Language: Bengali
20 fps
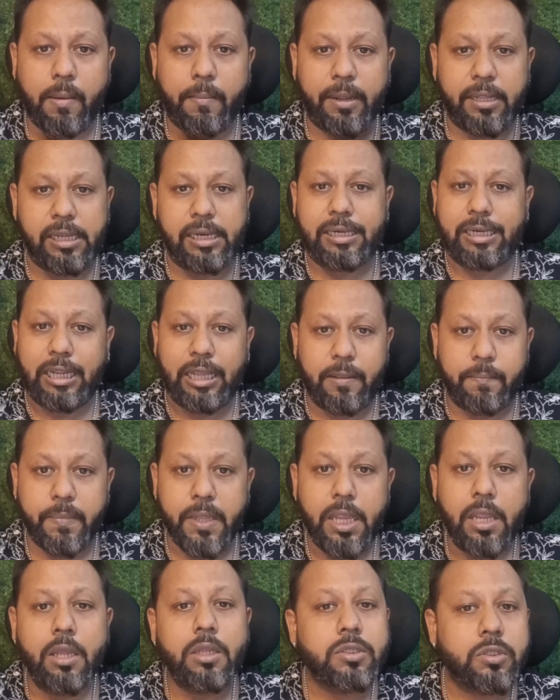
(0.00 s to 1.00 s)
আমাদের টিম
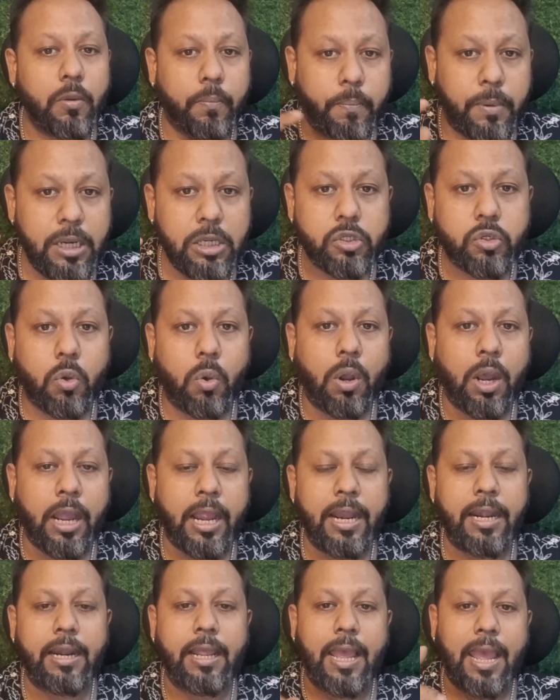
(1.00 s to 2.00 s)
সো প্লিজ গো
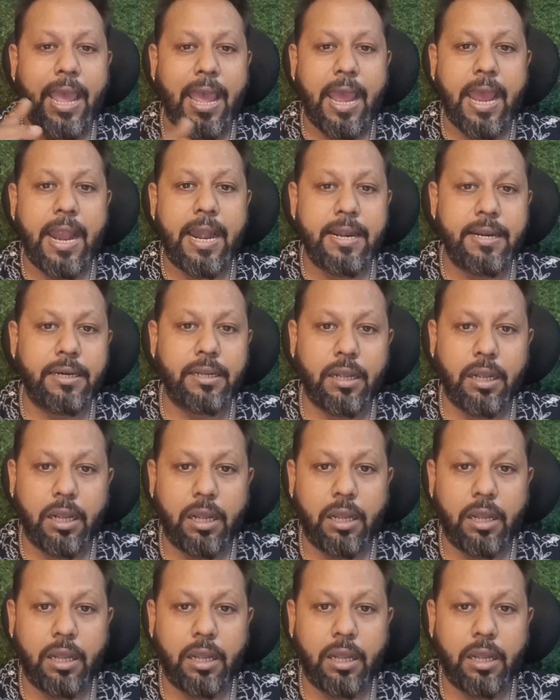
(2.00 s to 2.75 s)
হাইড অ্যান্ড